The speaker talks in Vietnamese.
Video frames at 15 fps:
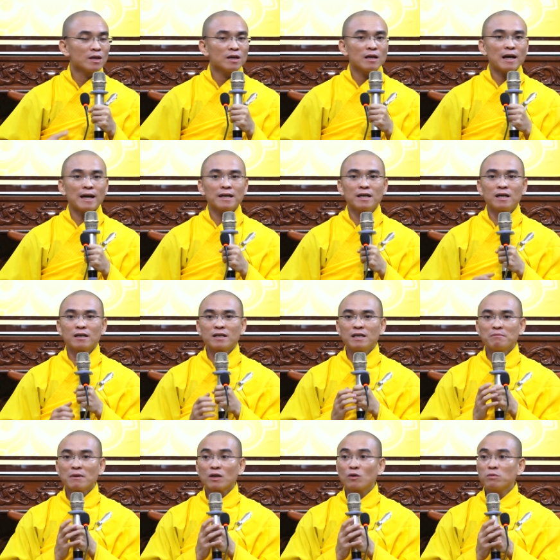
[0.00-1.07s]
Ai ngờ khi
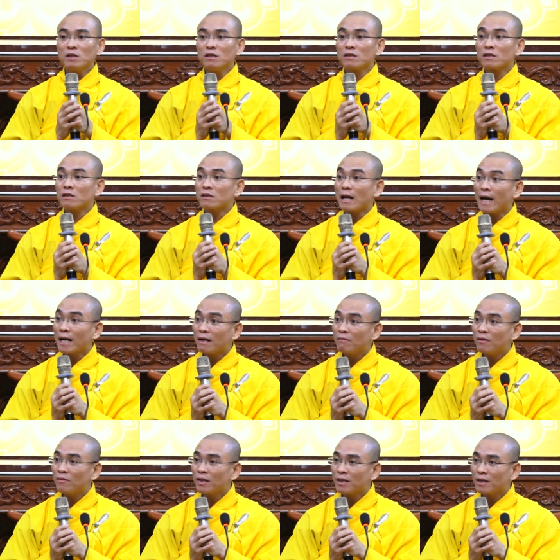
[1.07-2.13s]
mà cúng dường Chư Tăng đó quý
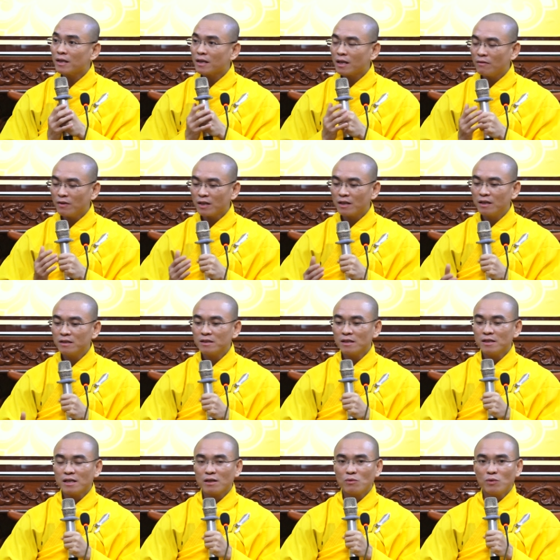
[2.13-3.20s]
vị, cái vị cư sĩ
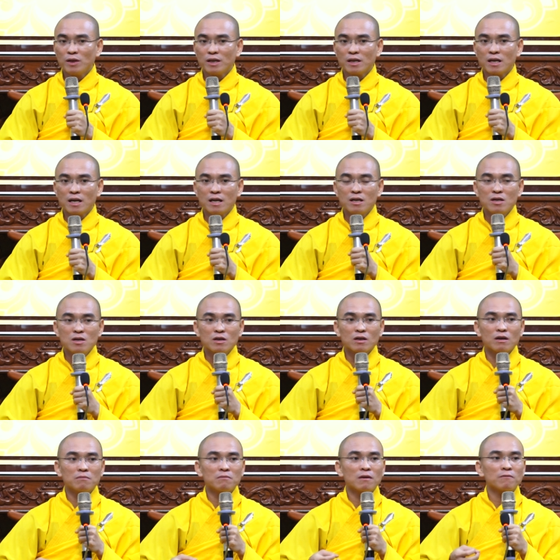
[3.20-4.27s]
này nguyện là
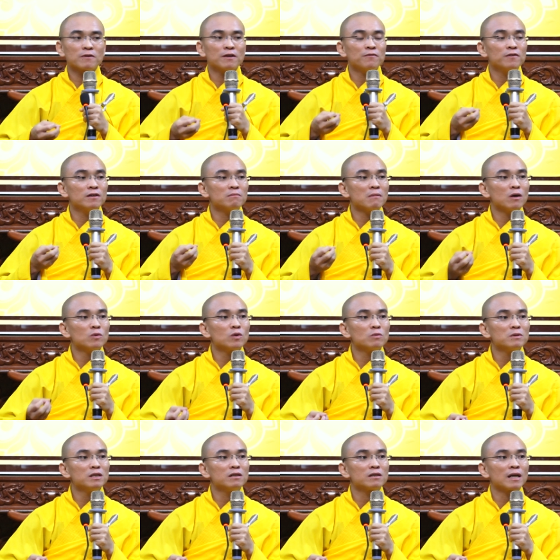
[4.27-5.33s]
con mong cái phước báo
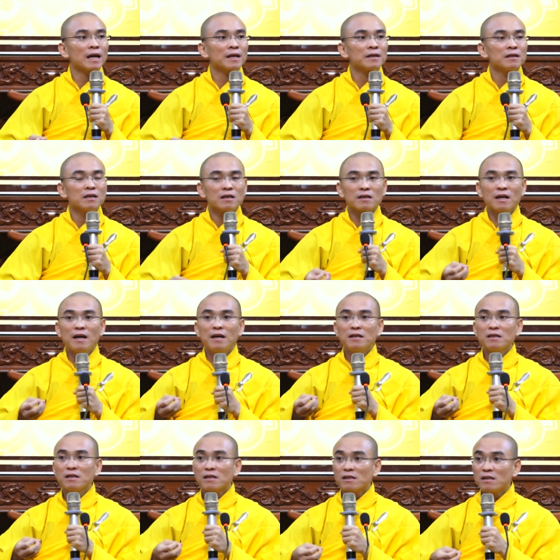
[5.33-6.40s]
cúng dường này
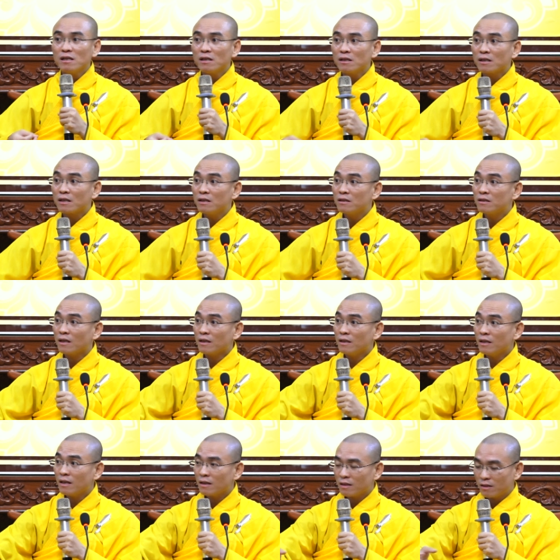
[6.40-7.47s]
đến những người cư sĩ
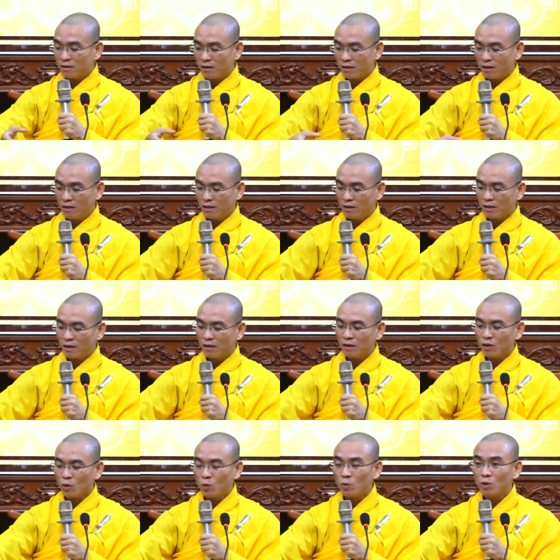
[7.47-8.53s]
á, những người thí
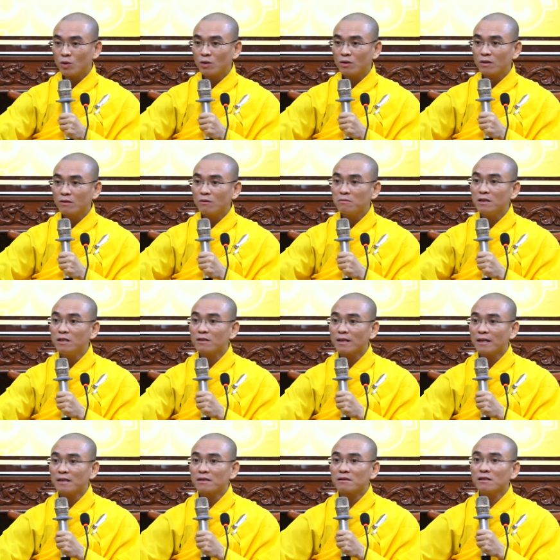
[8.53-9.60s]
chủ cúng dường
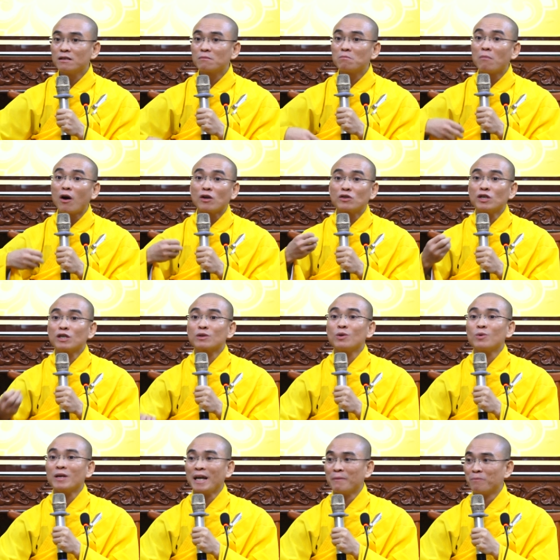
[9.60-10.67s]
đây được mọi chuyện
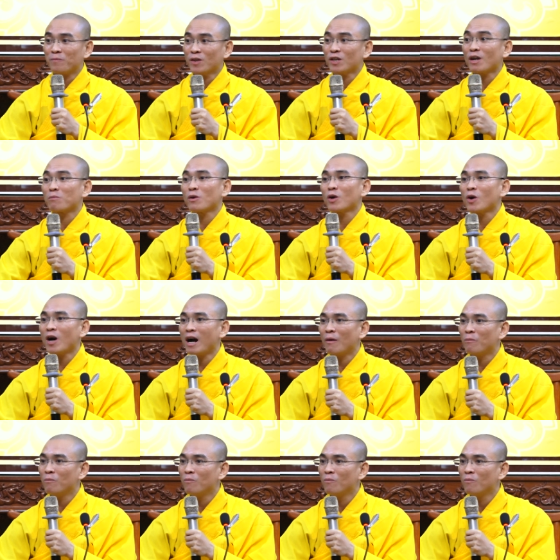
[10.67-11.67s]
tốt đẹp. Thì trong đó có ổng.